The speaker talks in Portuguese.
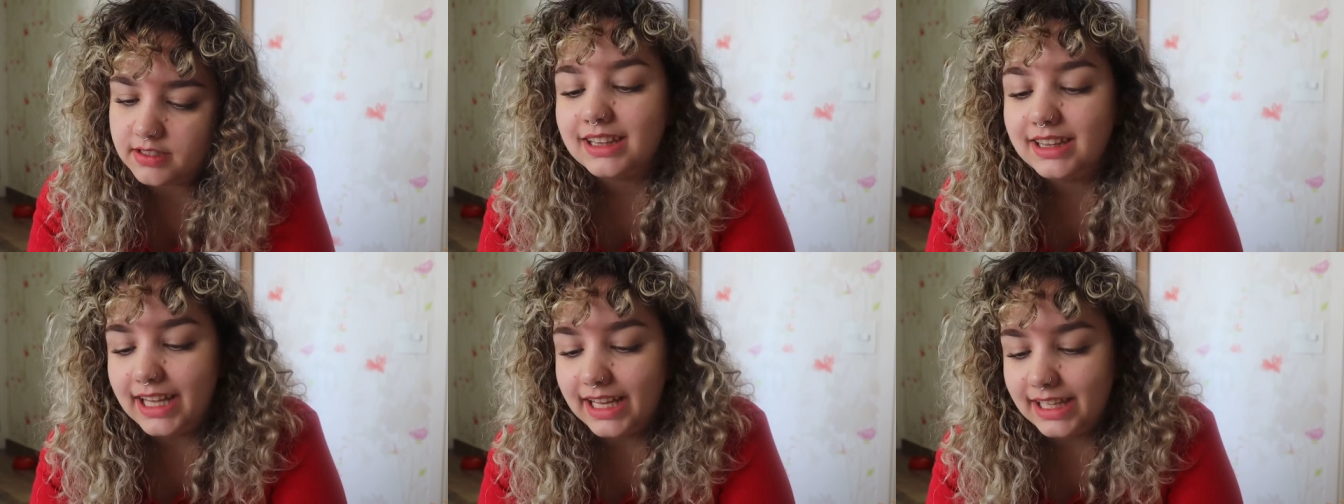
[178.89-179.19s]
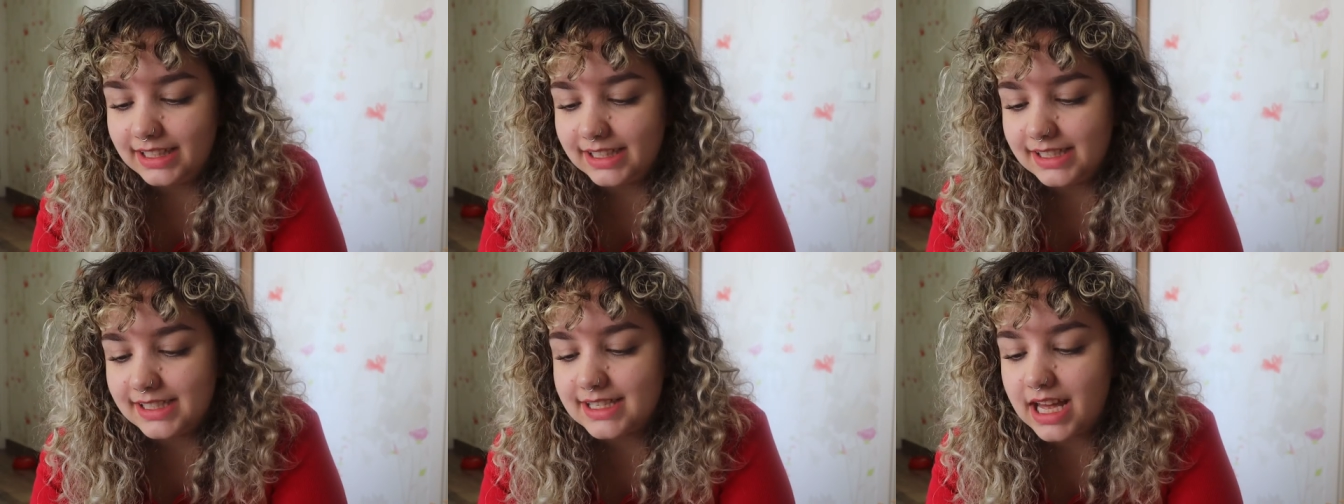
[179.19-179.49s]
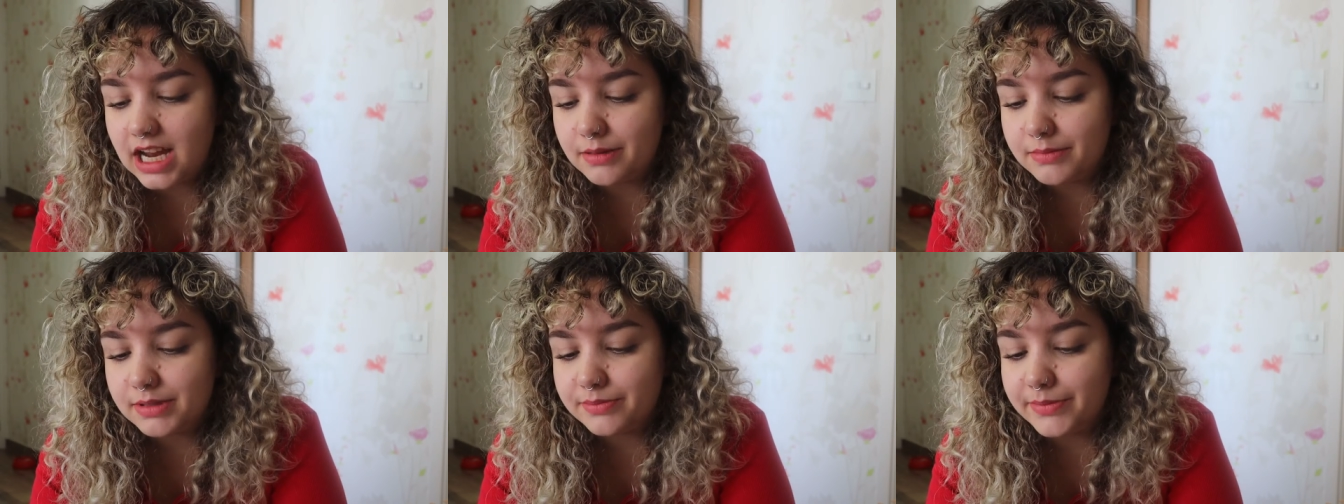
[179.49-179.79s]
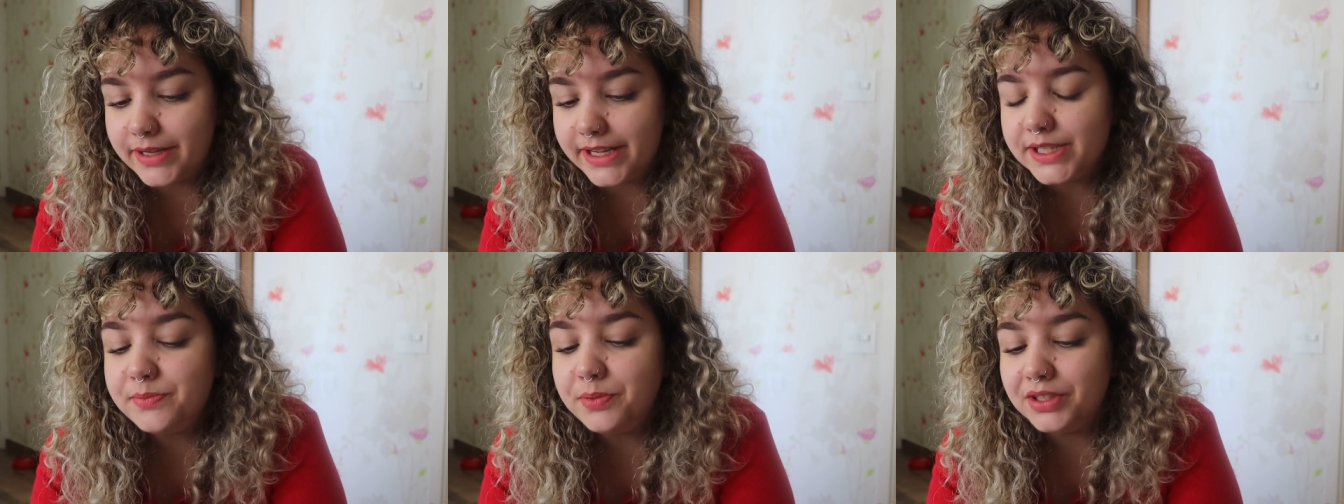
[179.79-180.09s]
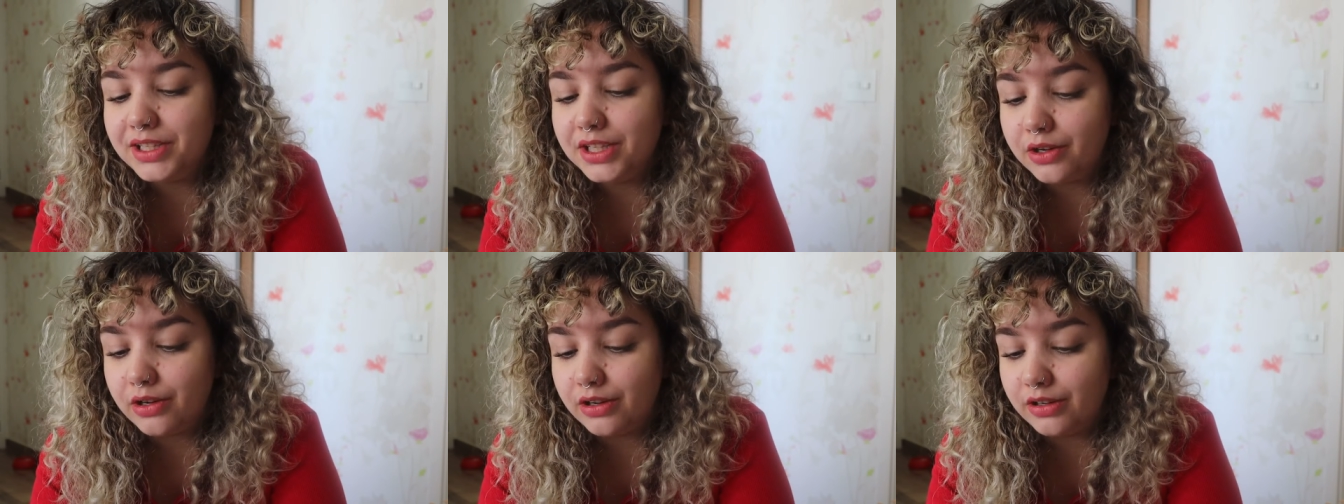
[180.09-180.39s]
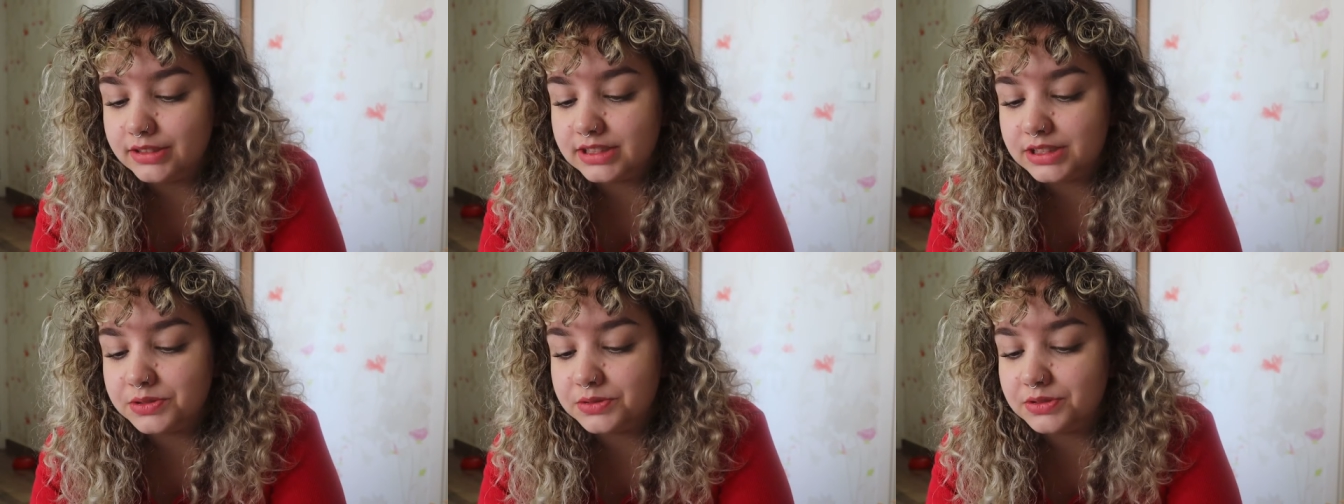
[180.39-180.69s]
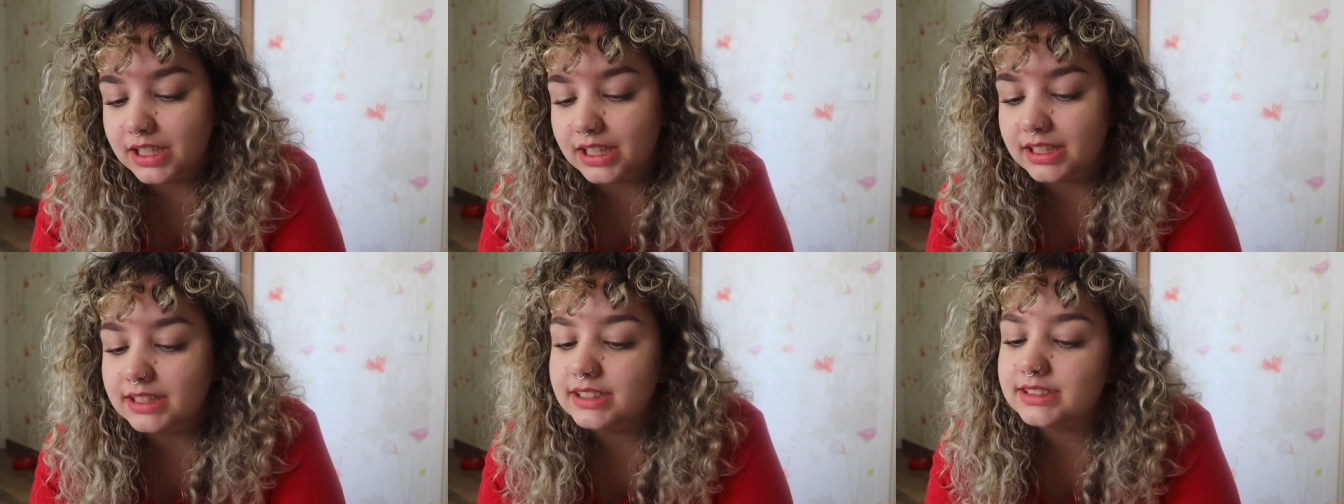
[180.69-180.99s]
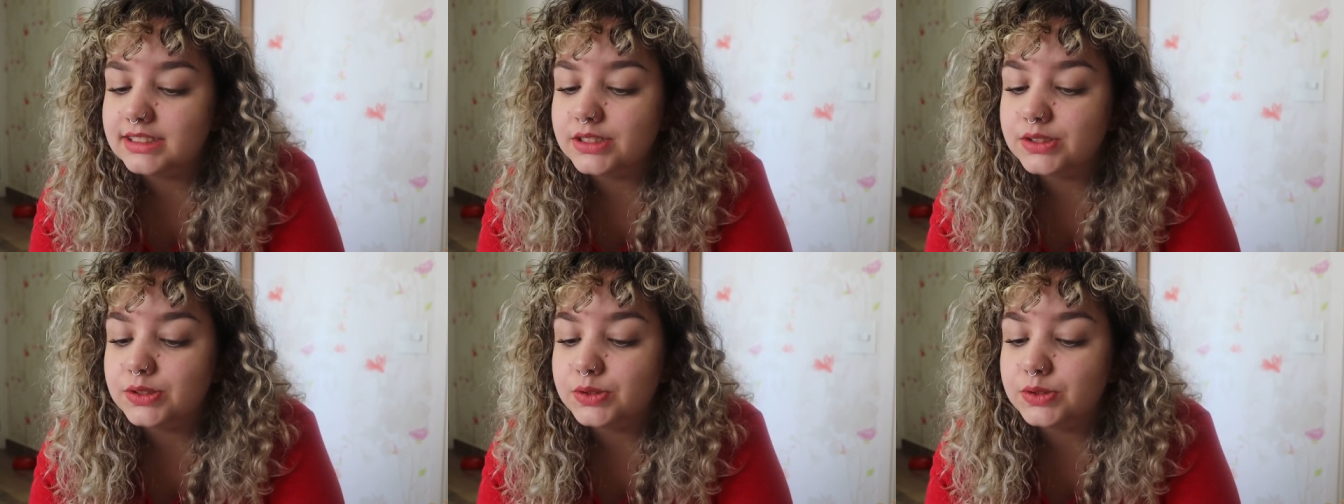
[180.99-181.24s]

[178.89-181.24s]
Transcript: Dentre as armas mais poderosas usadas em